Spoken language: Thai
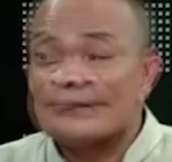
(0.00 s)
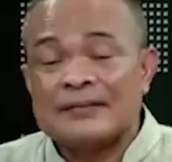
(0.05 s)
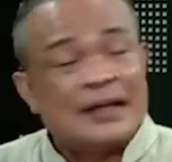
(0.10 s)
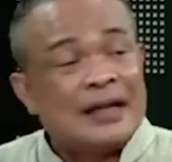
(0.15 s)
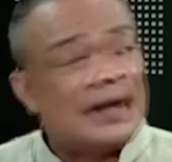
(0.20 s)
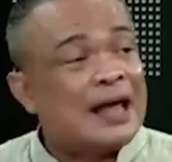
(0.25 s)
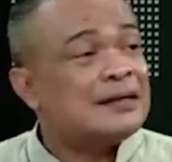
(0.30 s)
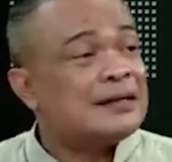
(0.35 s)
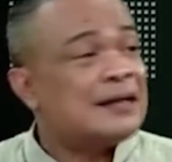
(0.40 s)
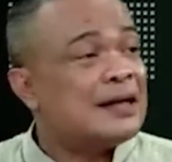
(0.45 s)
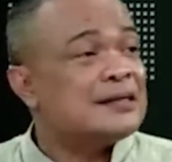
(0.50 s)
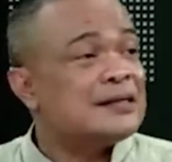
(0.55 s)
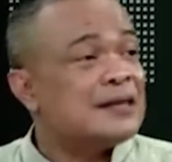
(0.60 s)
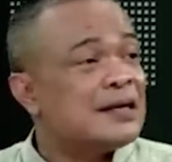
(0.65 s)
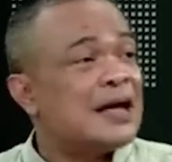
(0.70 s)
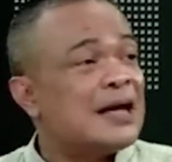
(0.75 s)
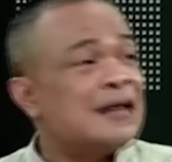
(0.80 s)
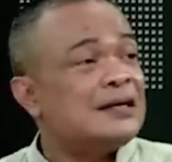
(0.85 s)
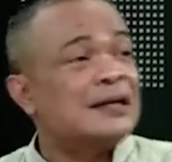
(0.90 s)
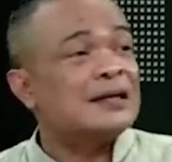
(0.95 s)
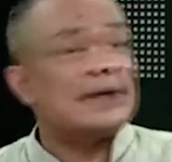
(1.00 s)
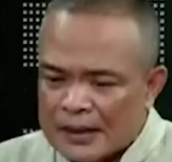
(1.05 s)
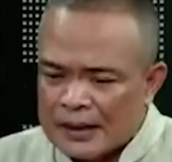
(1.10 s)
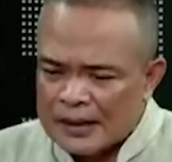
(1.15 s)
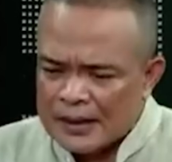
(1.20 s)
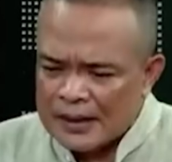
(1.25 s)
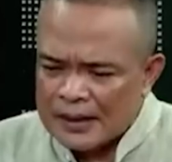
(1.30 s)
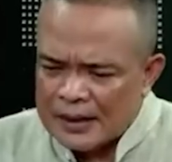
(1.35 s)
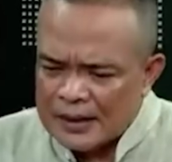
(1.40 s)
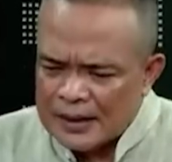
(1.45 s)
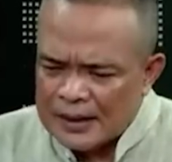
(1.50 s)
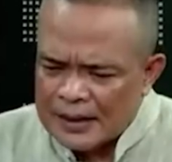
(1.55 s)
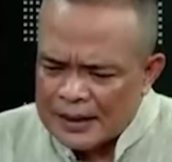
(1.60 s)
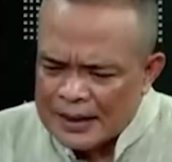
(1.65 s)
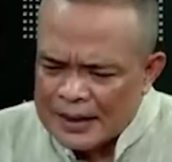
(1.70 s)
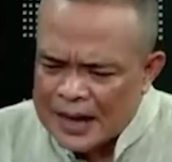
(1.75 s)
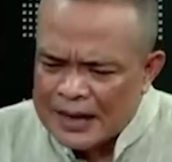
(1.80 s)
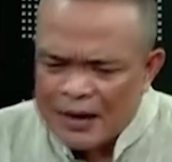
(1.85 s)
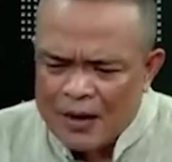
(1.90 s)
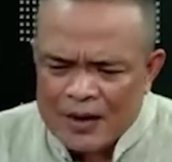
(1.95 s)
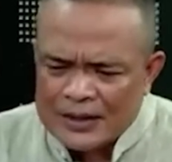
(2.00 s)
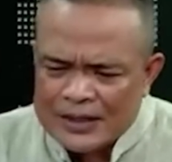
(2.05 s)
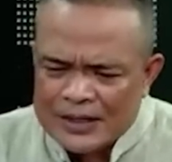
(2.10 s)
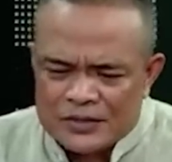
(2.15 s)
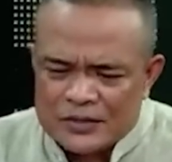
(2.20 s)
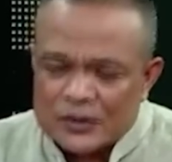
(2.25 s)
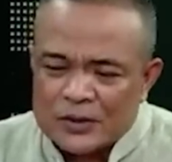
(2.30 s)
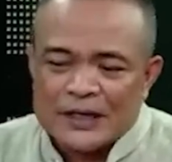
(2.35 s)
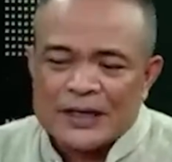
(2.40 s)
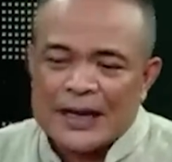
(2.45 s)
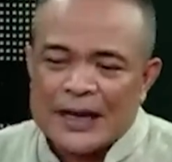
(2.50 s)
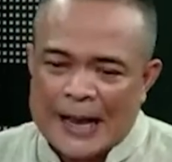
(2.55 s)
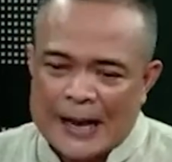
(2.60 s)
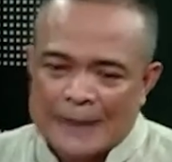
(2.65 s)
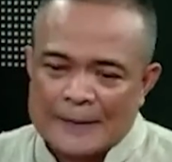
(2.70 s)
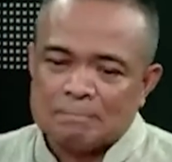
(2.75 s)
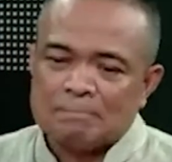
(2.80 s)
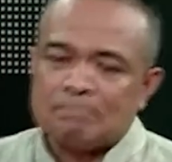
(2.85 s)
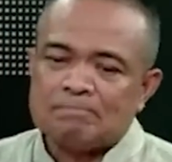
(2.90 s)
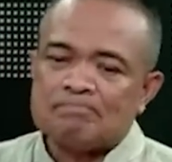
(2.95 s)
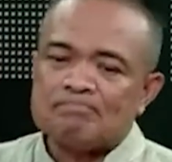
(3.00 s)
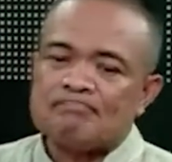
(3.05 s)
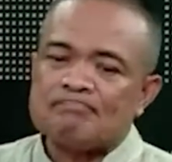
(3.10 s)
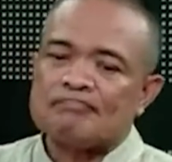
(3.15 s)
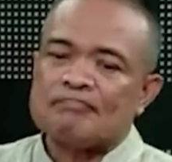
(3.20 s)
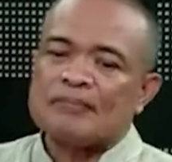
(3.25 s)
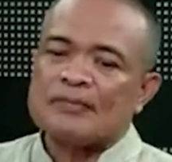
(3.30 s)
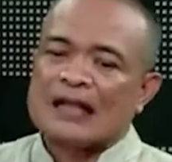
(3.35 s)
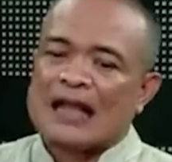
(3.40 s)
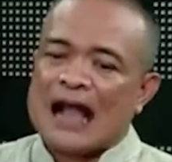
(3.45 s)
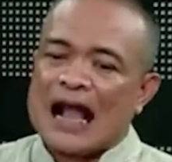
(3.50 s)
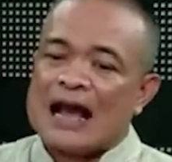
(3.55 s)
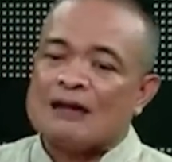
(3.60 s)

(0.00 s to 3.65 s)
แต่ทักษิณเนี่ยอยู่ในคุกอย่างนั้นเสมือนอยู่ 16 ปีนะ